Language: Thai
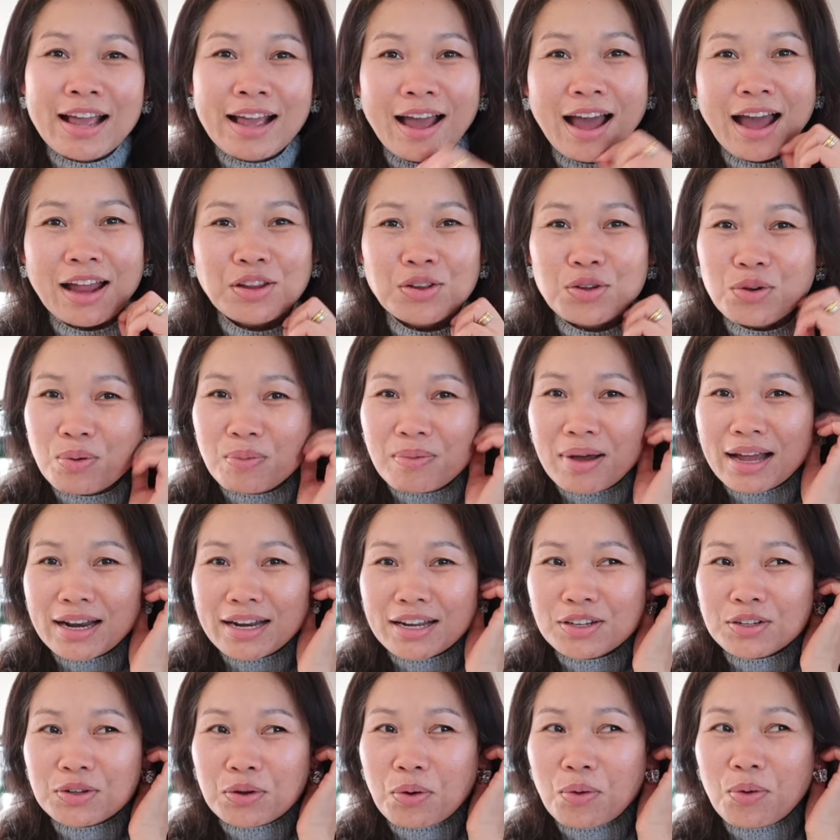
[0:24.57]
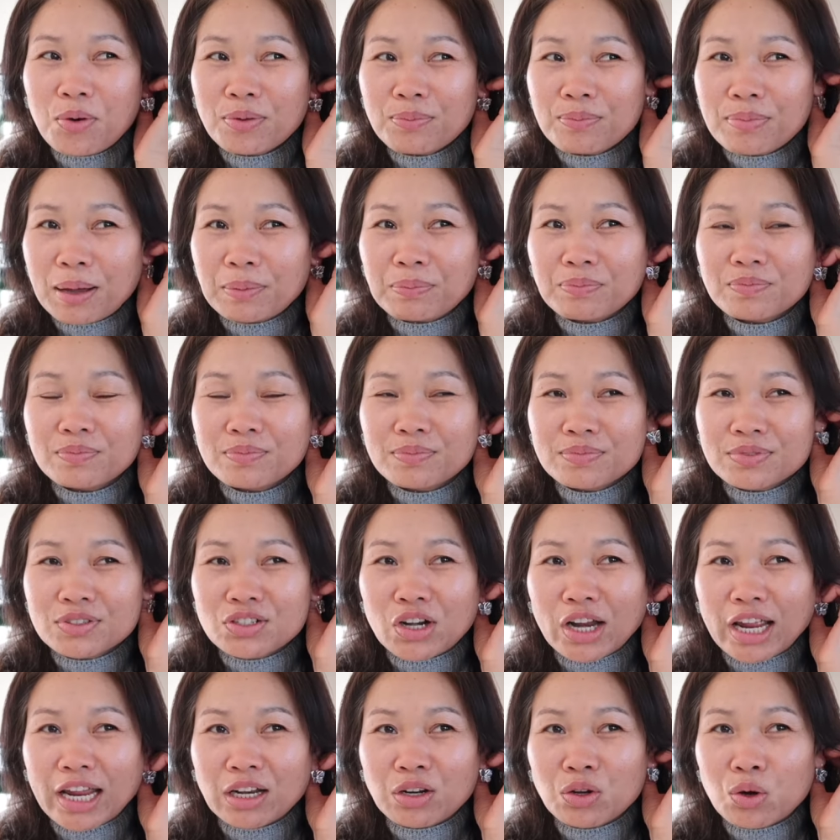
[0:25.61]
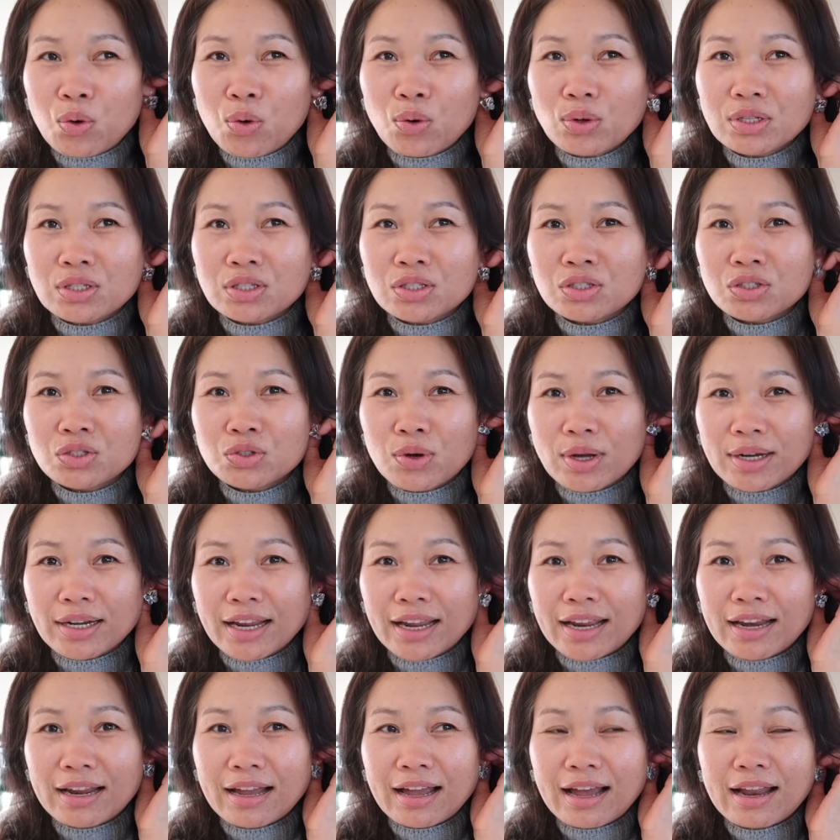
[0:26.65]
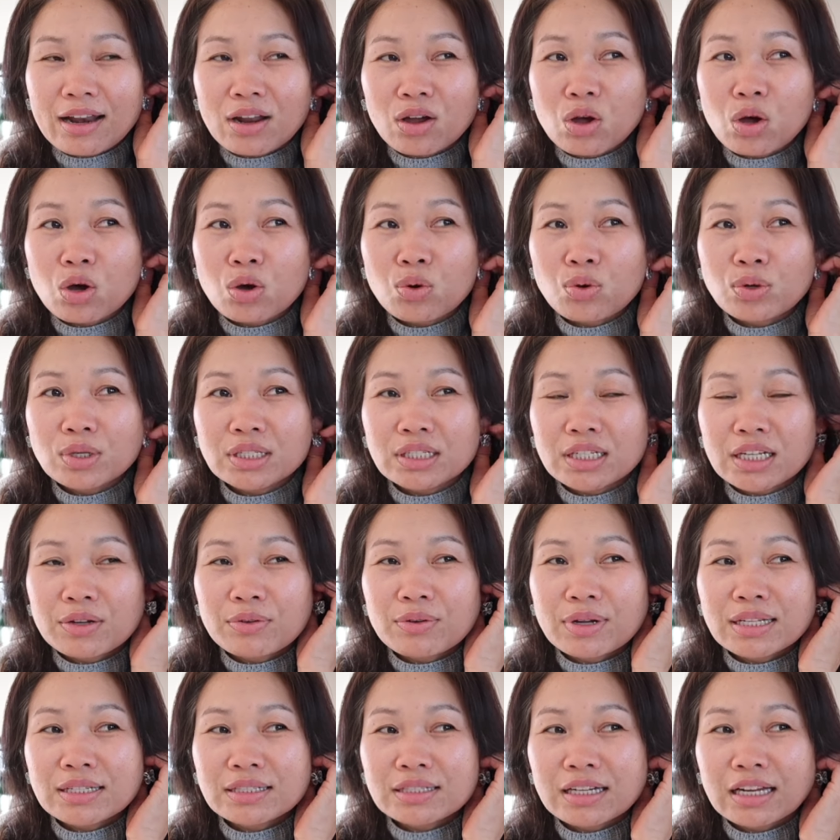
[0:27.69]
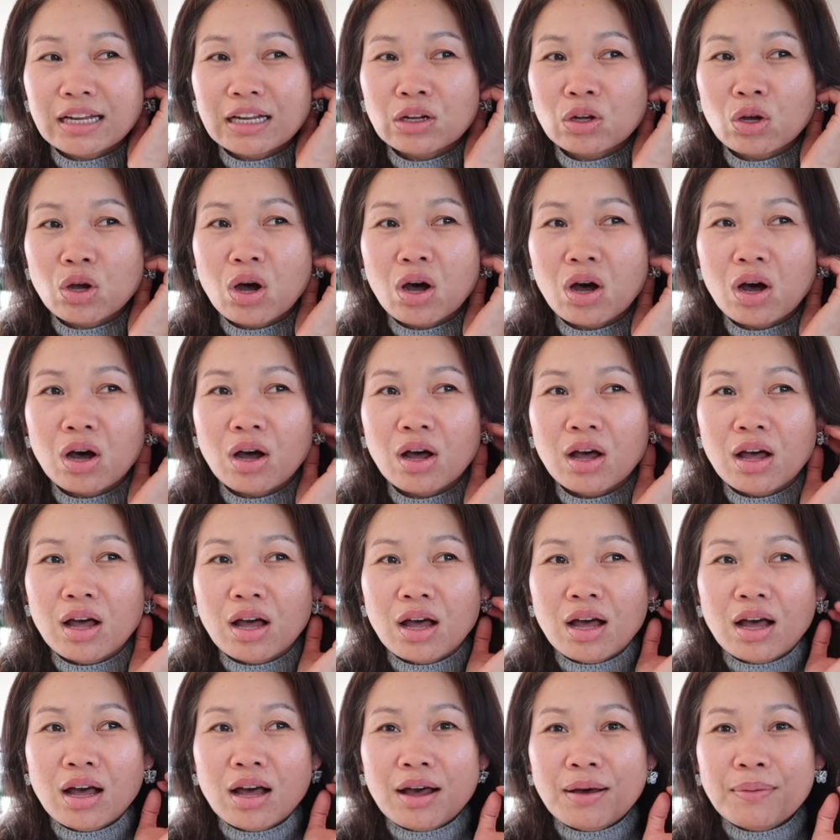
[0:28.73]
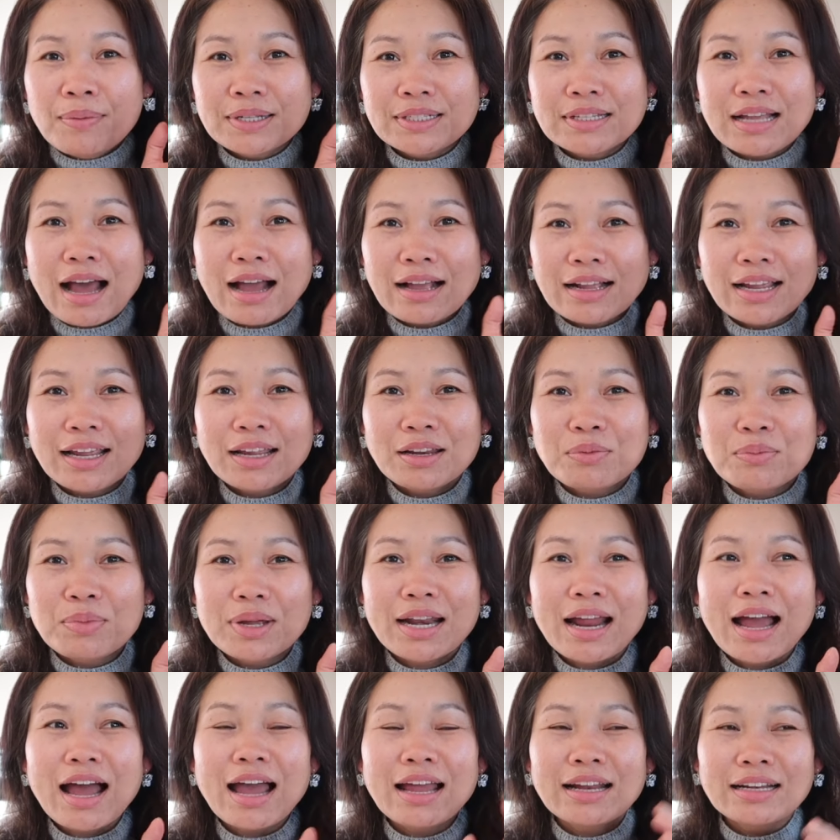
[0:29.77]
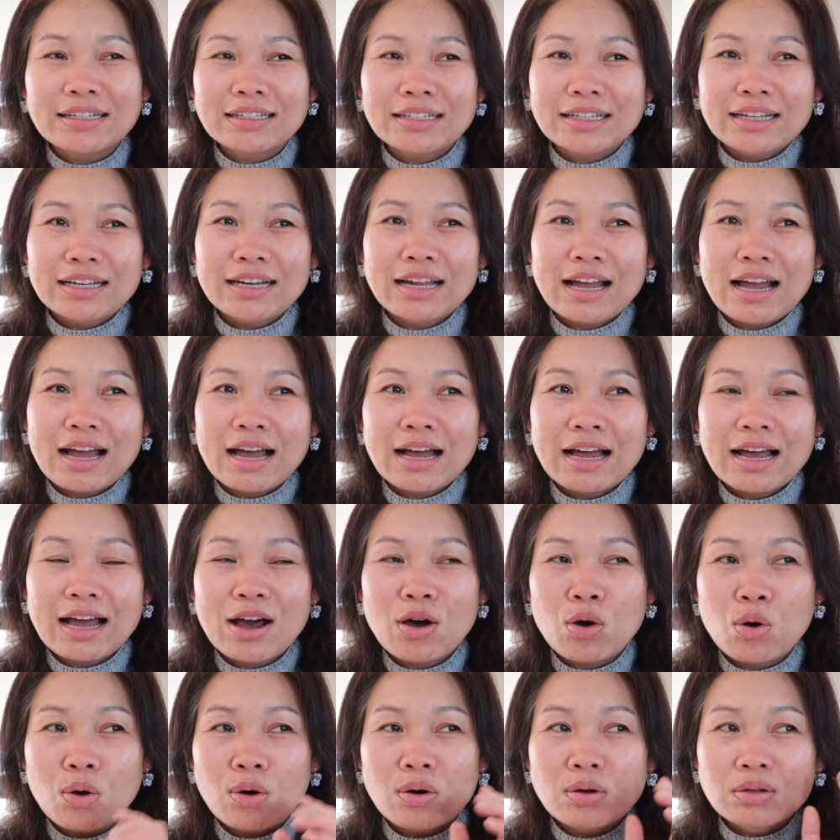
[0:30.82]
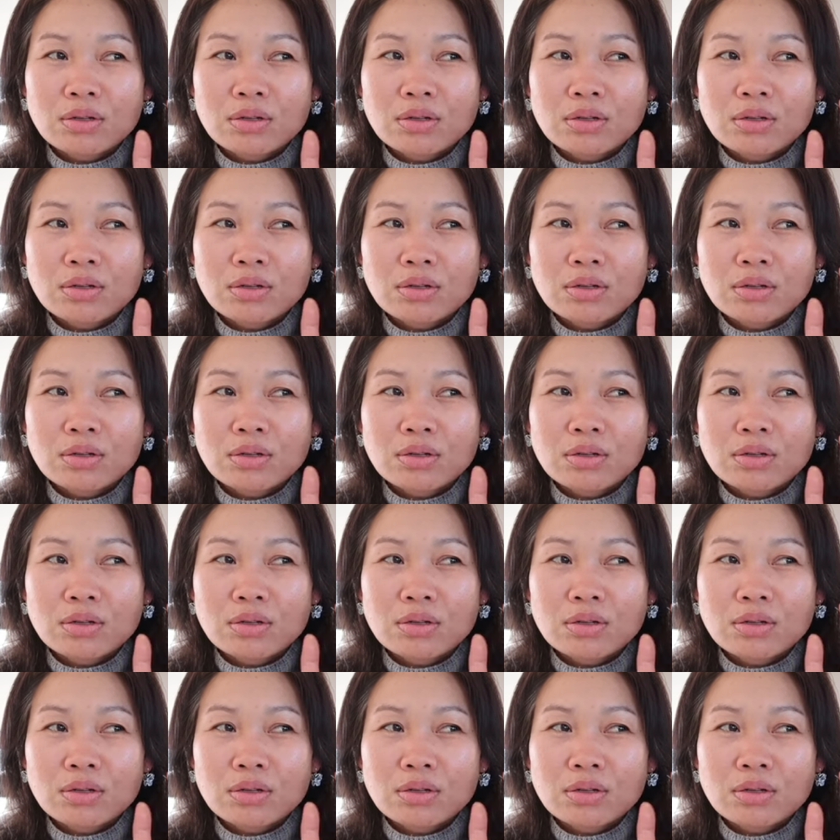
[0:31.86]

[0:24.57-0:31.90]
งานยุ่งมากเลยทุกคนแบบเทรนคนช่วงนี้นะคะ แล้วก็คนที่วันเทรนก็ภาษาอังกฤษไม่ได้เลยนะคะ เขา